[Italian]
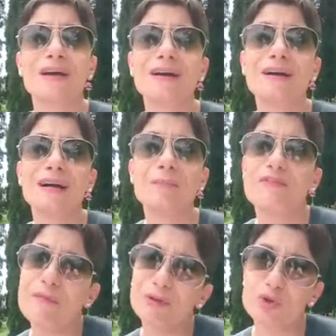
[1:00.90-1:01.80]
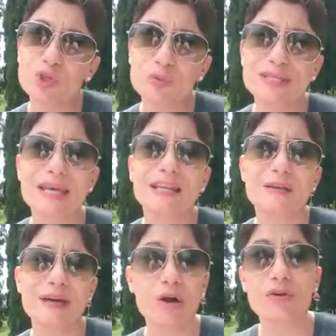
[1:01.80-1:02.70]
Uh, il Movimento 5 Stelle
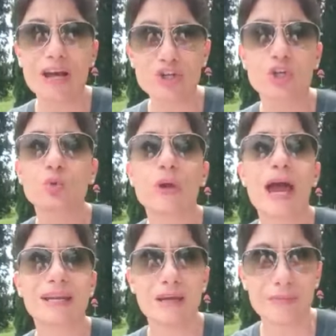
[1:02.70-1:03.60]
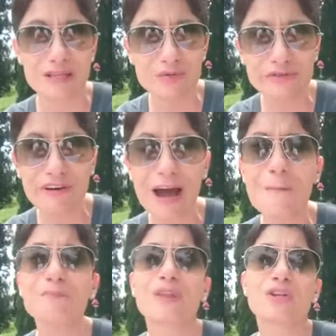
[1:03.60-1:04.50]
di Merano nasce due anni e mezzo fa,
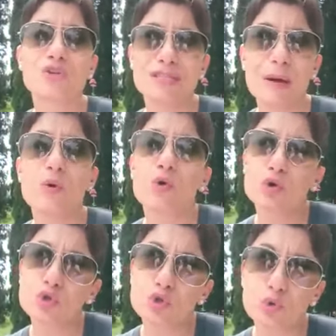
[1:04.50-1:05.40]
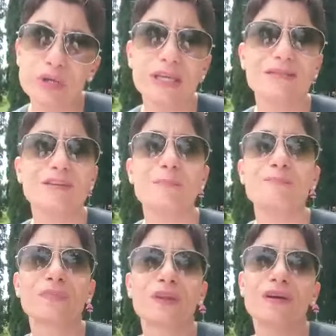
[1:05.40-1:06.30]
ci siamo costruiti
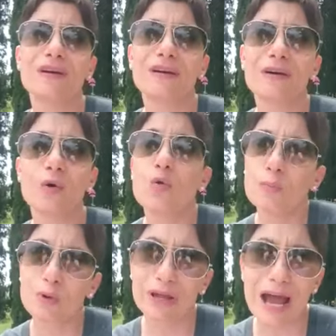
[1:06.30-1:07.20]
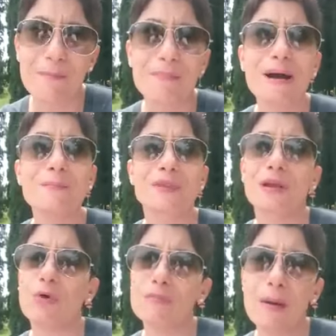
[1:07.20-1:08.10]
uh, un programma,
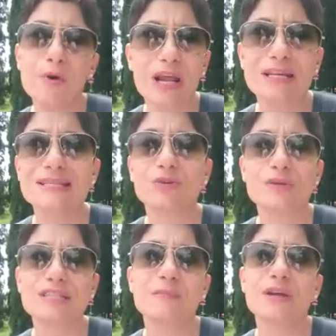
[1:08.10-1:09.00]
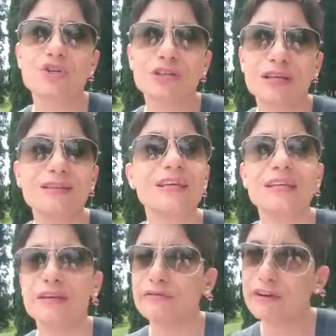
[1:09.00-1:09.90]
lo abbiamo realizzato insieme ai
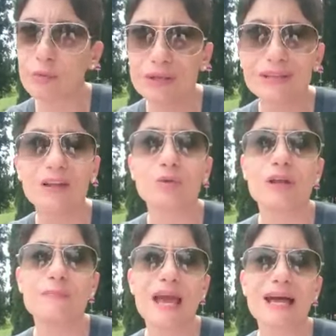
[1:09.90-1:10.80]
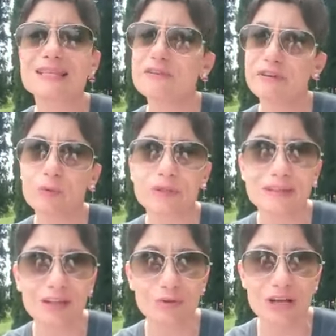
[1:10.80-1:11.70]
cittadini frequentando le piazze,
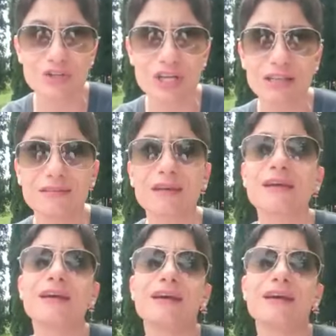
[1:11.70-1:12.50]
frequentando la gente.